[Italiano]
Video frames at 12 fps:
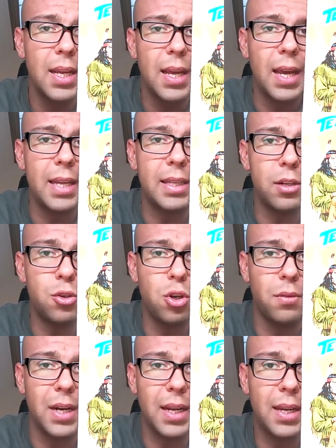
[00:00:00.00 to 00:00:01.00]
e del
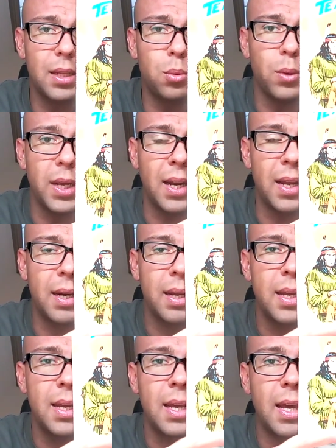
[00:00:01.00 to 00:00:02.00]
giovane Kit Wheeler
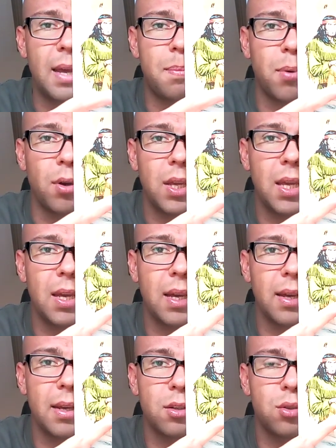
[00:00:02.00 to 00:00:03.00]
e poi
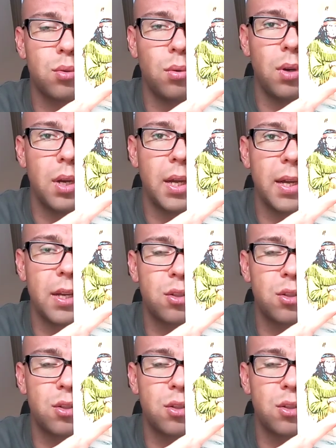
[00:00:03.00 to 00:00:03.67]
eh, sul,